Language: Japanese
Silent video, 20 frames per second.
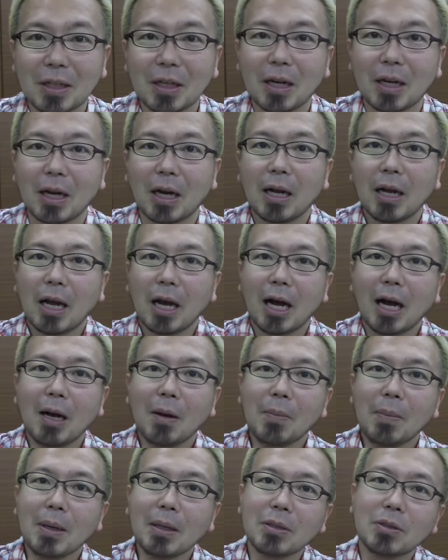だから、
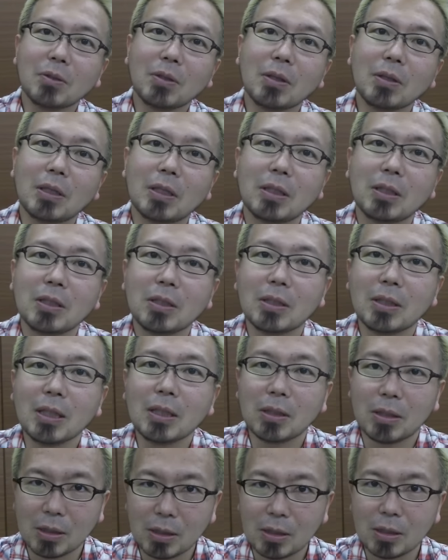あんまりそれを気に
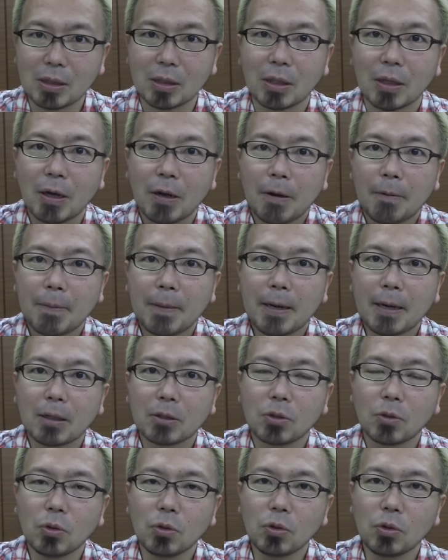せず、なん
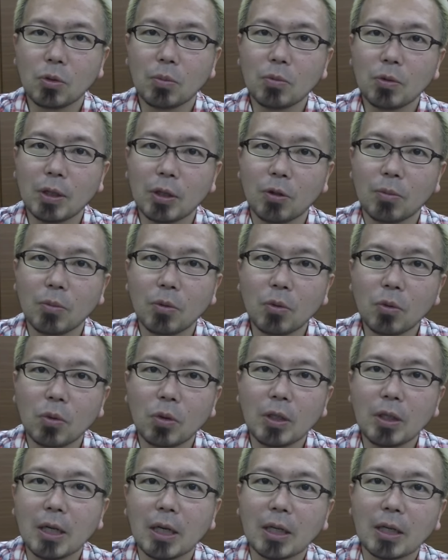かその人向けのもっ
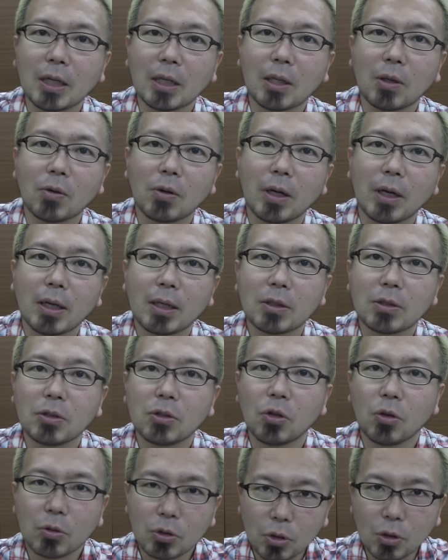といいやり方を開発
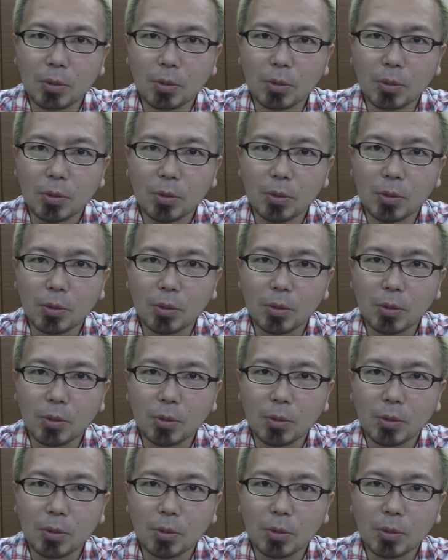しよう。